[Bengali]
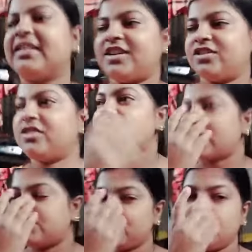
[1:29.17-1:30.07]
তার জন্য
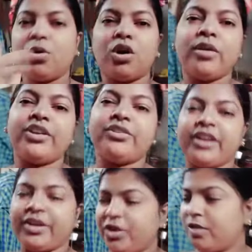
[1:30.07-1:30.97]
সাজুগুজু করবো একটু
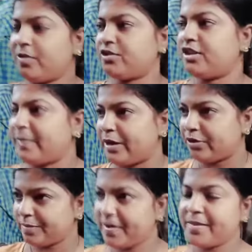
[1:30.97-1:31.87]
রেডি হবো যদি
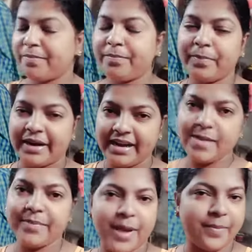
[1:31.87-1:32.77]
বেরোতে পারি
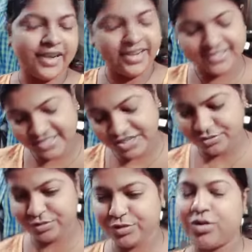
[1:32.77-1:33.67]
পারলাম না পারলে সেই
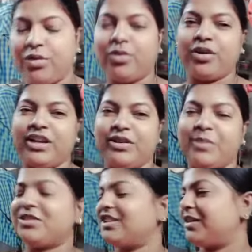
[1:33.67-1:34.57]
সাজুগুজু করে ঘরে
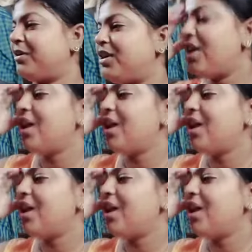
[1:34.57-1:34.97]
বসে থাকবো